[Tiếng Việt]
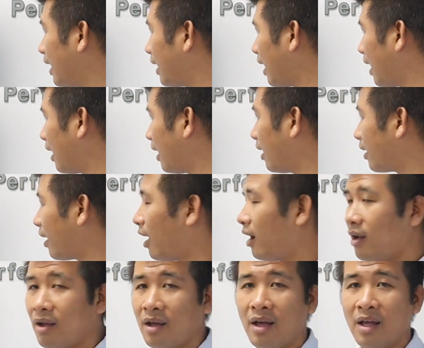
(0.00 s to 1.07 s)
thì
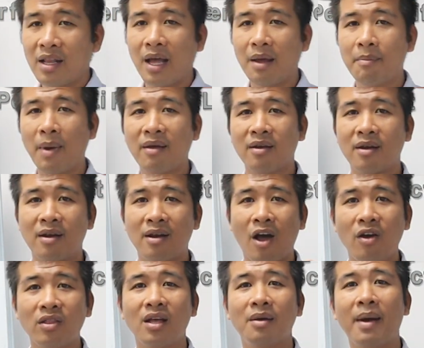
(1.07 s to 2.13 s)
đó, thì mình
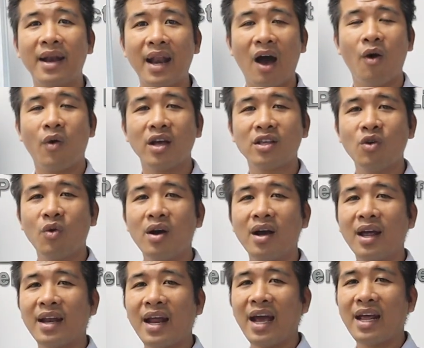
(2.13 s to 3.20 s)
nói từ ban đầu, cái xu hướng
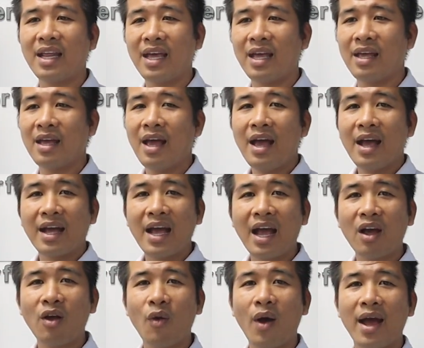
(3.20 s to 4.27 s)
hiện nay thì các
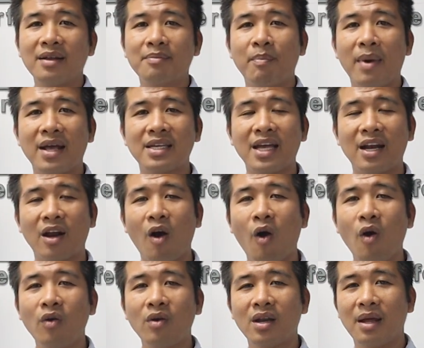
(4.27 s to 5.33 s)
cái loại mà sàn
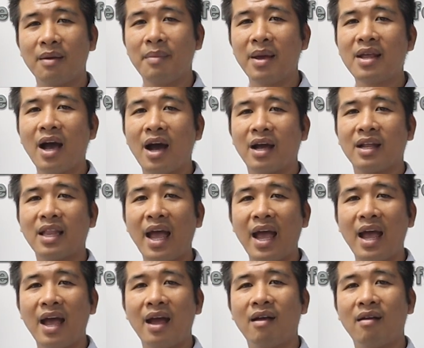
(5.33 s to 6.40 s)
gỗ thì bây giờ người
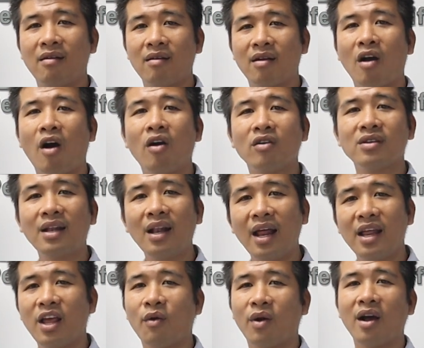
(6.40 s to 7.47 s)
ta có rất là
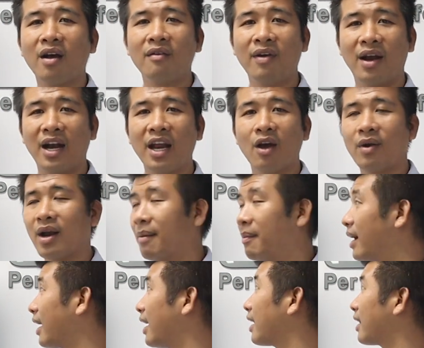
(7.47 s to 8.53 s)
nhiều các cái vật liệu để
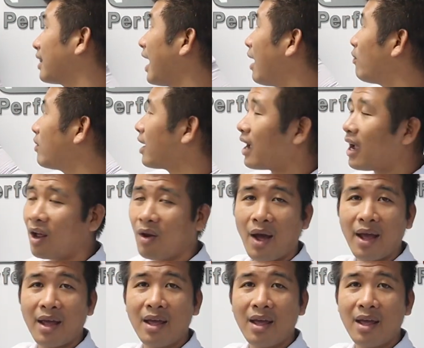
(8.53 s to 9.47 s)
mà tạo ra các cái